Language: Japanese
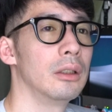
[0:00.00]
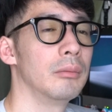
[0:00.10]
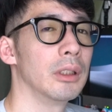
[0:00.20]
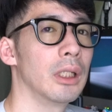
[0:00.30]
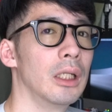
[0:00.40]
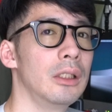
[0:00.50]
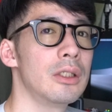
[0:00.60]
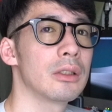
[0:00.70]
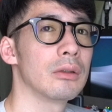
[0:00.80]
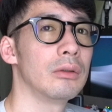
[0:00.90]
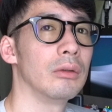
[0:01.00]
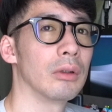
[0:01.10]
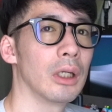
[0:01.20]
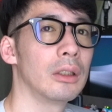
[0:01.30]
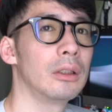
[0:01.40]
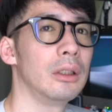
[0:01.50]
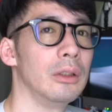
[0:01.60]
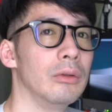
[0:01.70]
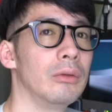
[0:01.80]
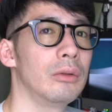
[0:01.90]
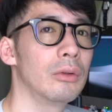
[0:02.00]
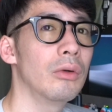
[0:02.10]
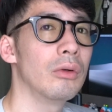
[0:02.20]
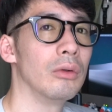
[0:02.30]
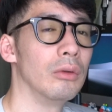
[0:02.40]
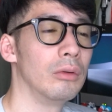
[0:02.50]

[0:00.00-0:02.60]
まあ、何するのかっていうと